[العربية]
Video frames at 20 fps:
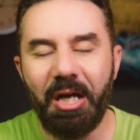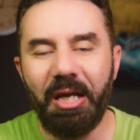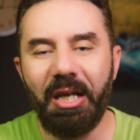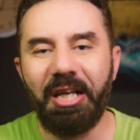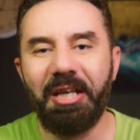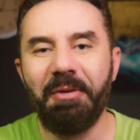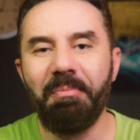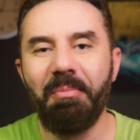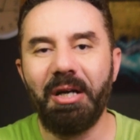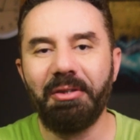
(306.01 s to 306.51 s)

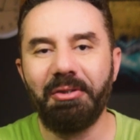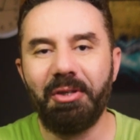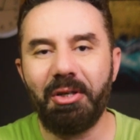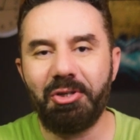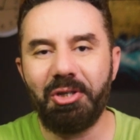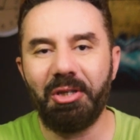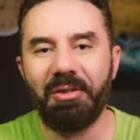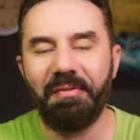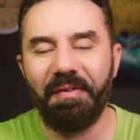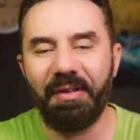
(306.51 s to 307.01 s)
لكن ما
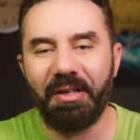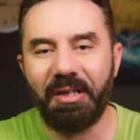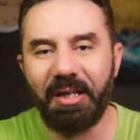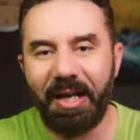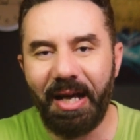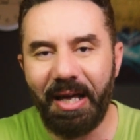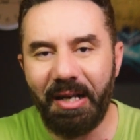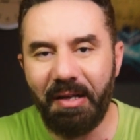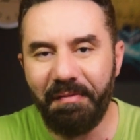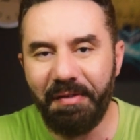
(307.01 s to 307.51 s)
اقدرش
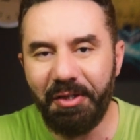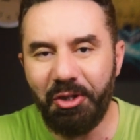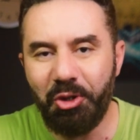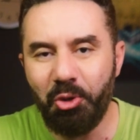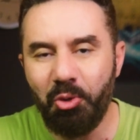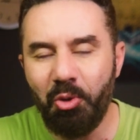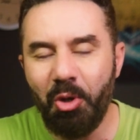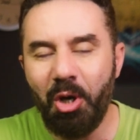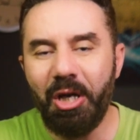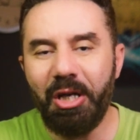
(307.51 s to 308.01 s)
اتفرج على
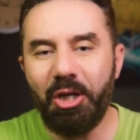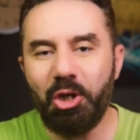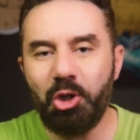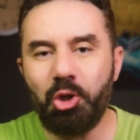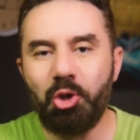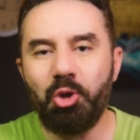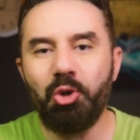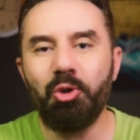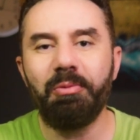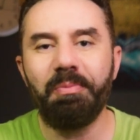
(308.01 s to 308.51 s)
فيديو
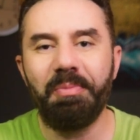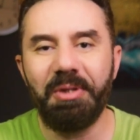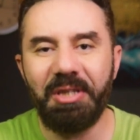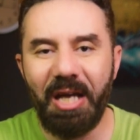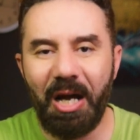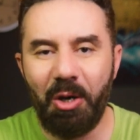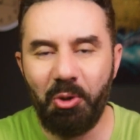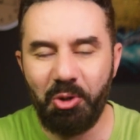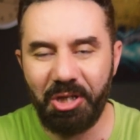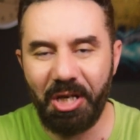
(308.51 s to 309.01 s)
الصوت
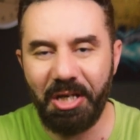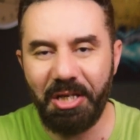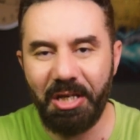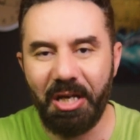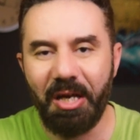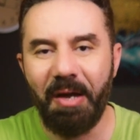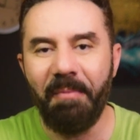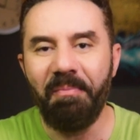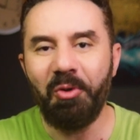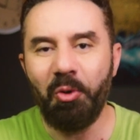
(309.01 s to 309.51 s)
بتاعه سيء